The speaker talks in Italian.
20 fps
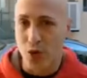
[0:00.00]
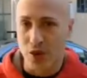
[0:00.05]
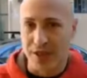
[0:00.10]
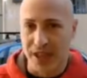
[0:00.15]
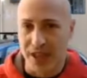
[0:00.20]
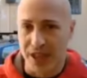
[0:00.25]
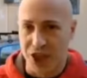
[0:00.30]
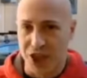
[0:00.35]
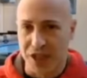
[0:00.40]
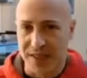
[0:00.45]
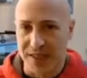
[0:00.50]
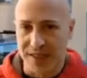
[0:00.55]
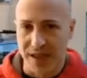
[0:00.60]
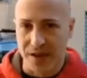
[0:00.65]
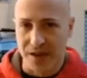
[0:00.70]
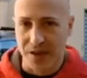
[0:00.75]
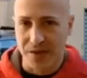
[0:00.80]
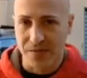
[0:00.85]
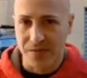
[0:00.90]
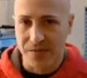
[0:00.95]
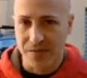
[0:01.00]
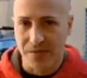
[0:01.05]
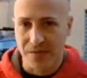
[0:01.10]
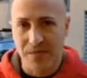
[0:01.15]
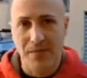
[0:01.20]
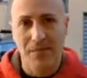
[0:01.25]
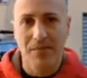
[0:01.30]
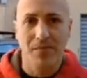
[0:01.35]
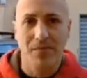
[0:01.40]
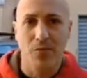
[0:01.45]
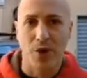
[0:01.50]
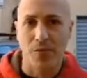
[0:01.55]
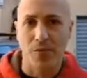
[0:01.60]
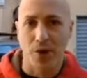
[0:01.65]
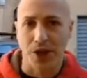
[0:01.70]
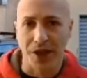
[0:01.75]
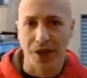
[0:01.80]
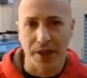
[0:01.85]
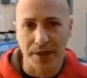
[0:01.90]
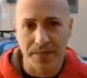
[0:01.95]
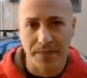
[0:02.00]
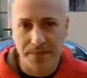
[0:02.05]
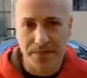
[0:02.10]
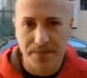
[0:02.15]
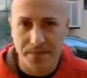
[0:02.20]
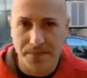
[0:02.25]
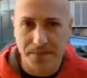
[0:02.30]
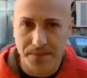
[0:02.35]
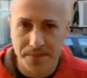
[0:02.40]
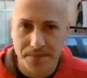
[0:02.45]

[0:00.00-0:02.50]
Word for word: tu non sei necessario, puoi morire.